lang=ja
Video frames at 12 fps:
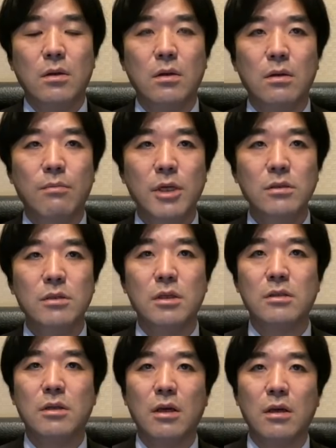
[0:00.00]
まず
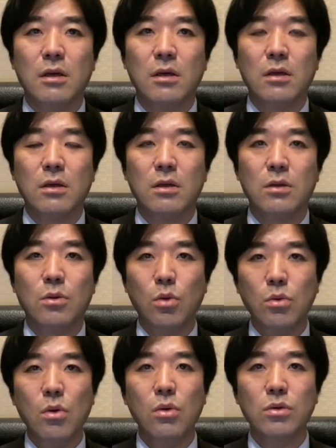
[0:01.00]
ですね、
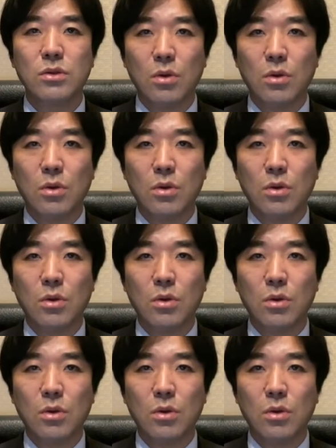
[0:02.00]
都構